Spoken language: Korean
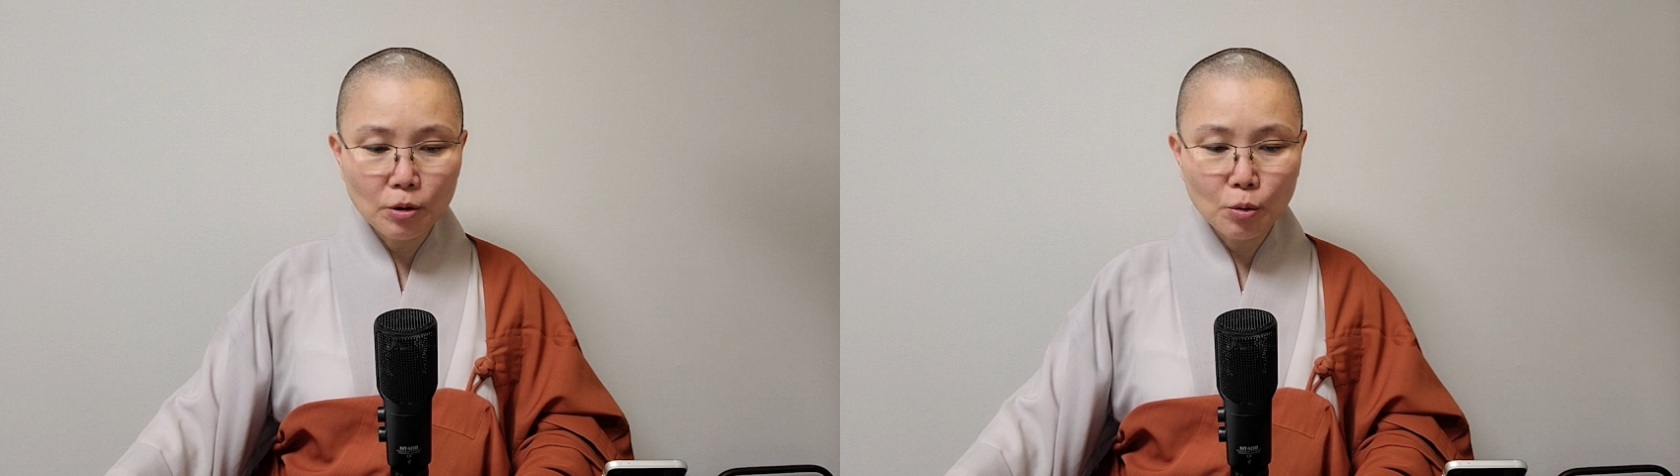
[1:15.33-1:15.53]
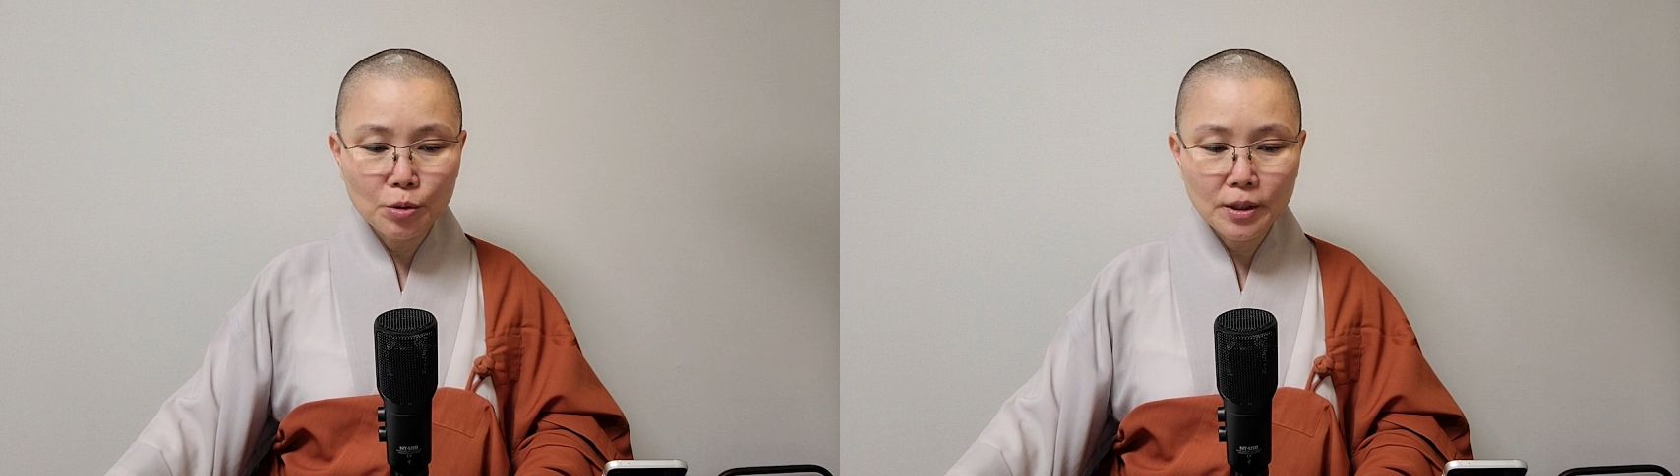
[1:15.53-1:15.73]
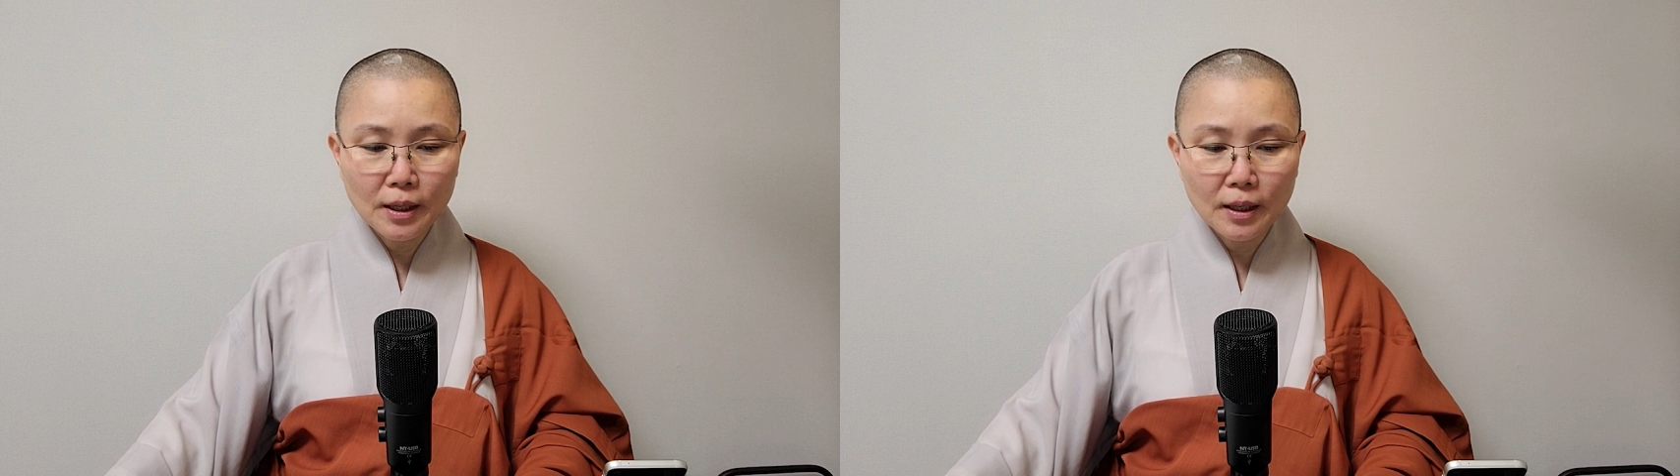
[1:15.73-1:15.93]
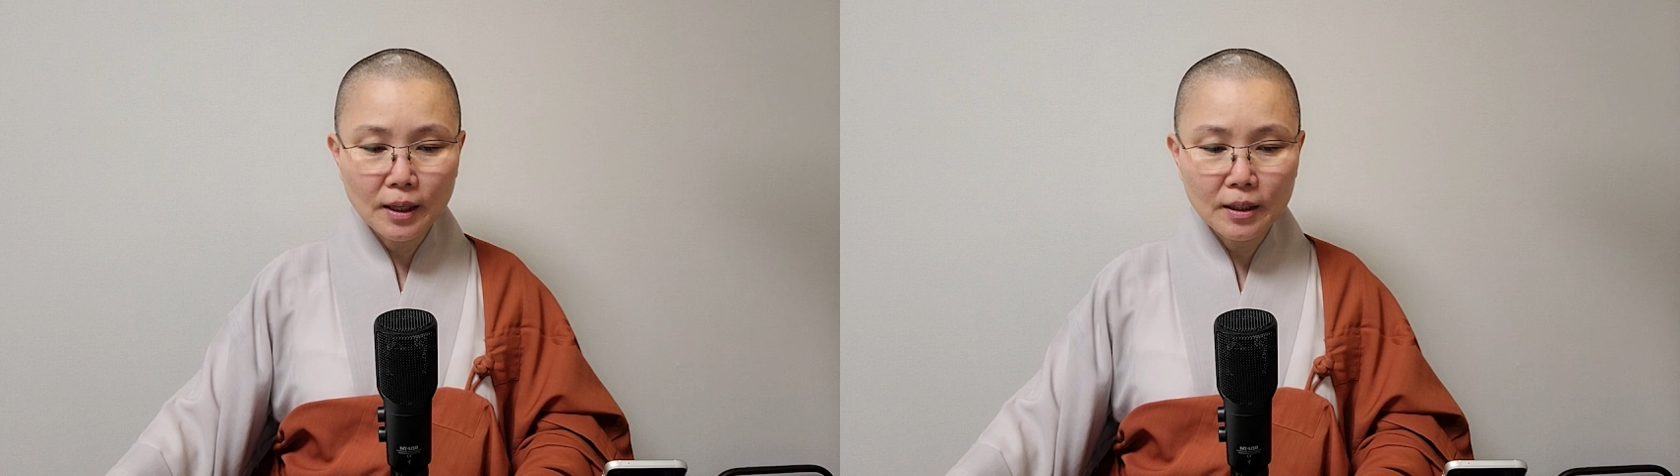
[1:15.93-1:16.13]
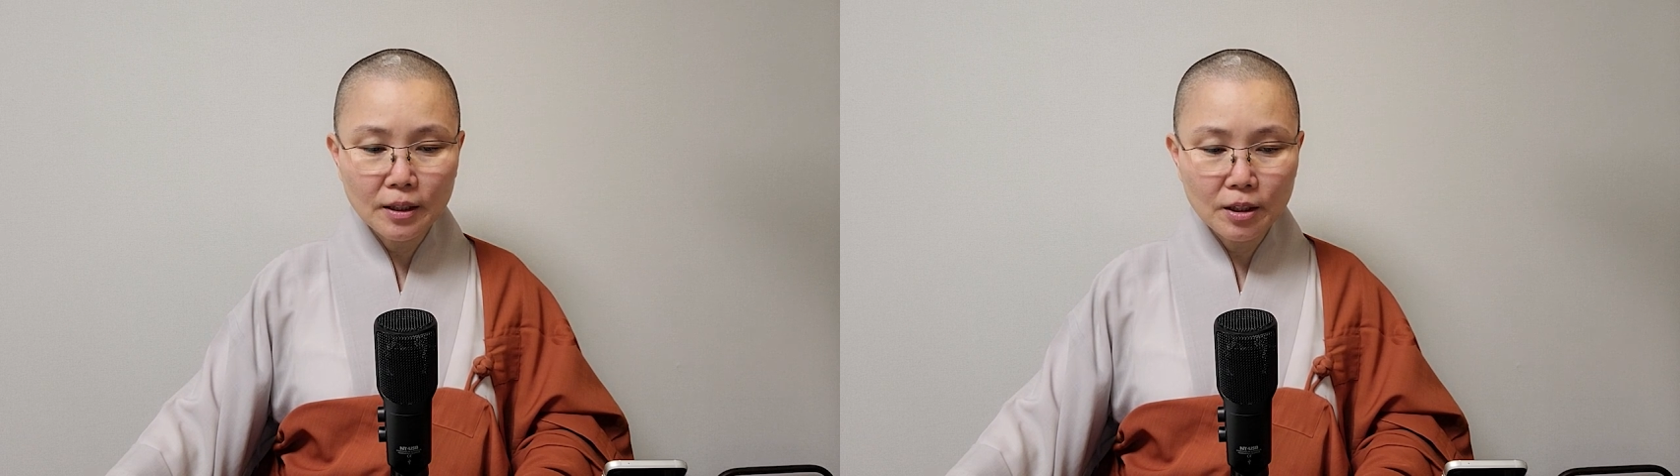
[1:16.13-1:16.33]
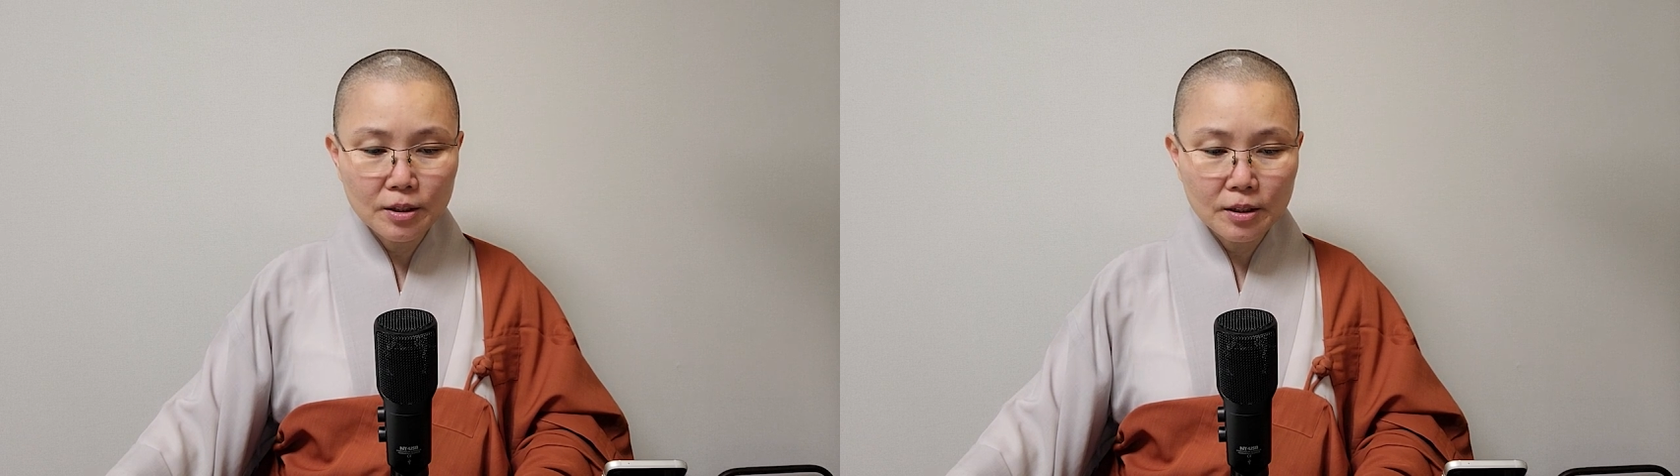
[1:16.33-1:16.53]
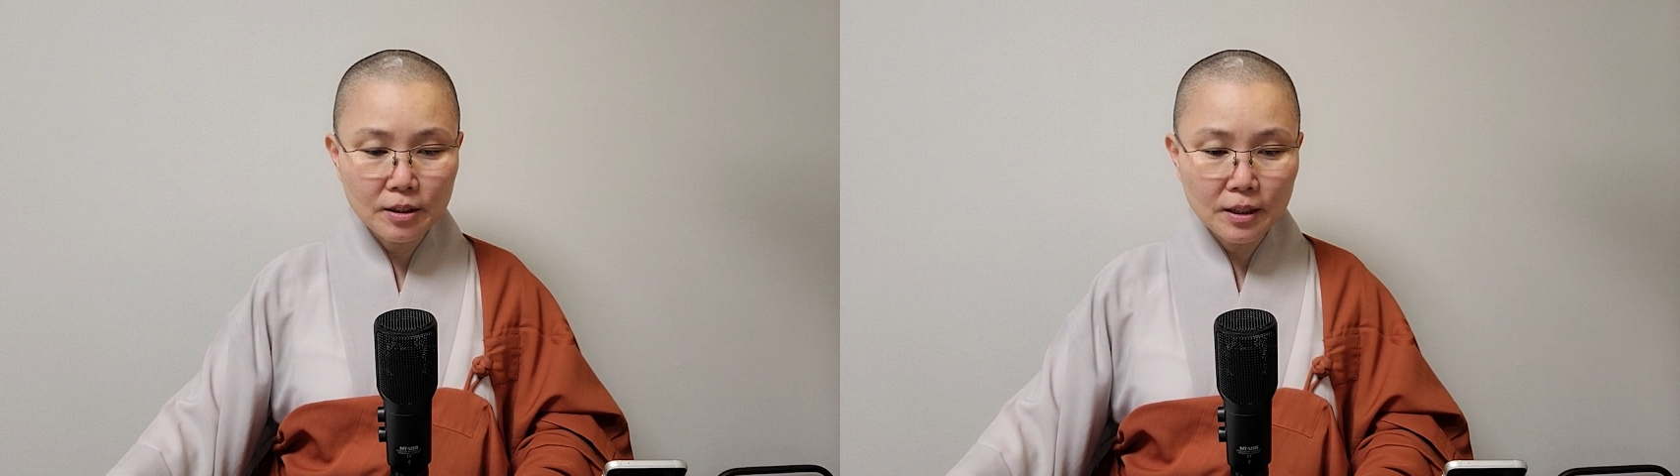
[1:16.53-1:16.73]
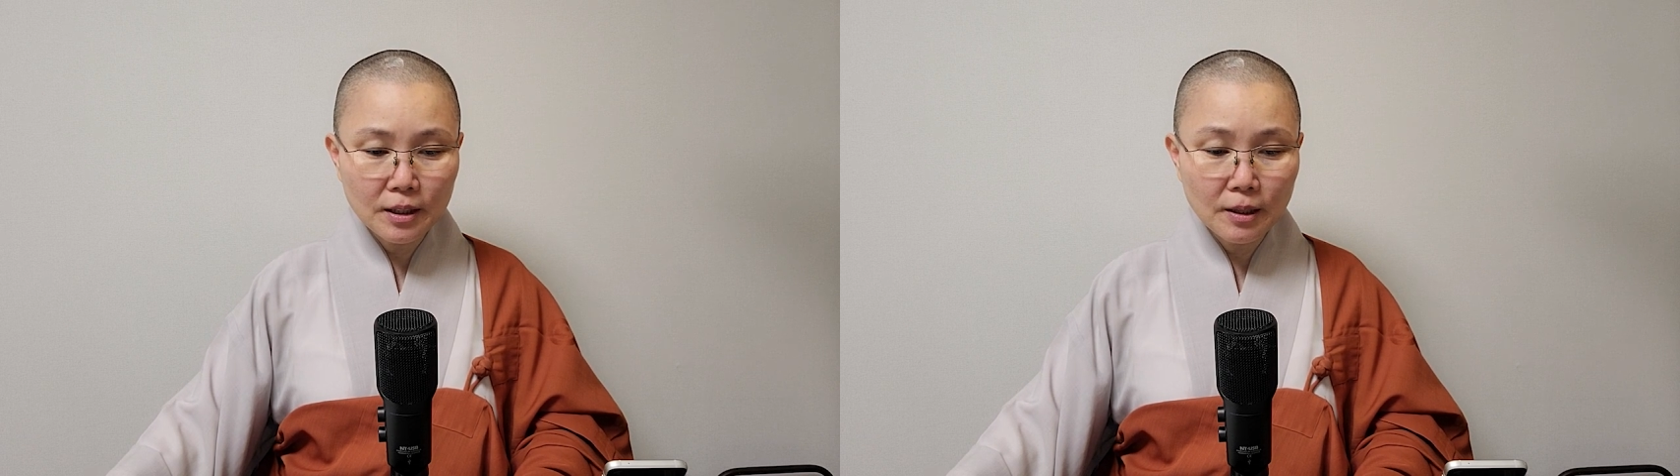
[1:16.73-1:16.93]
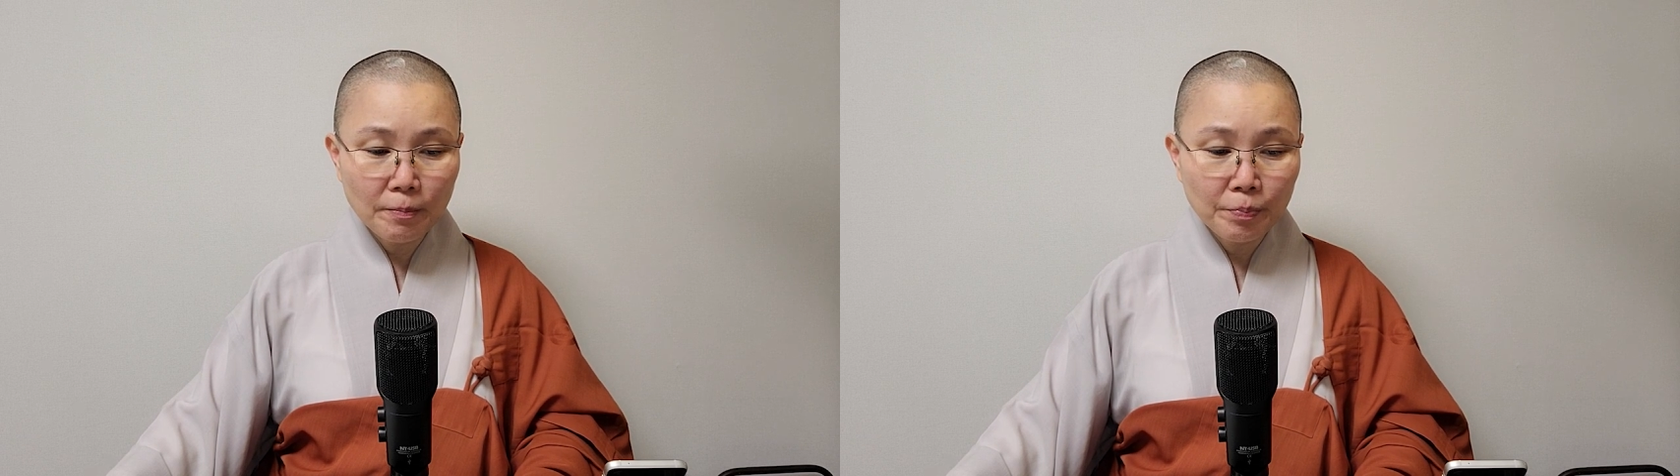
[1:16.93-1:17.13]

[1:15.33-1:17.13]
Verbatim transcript: 곧장 가리켰으니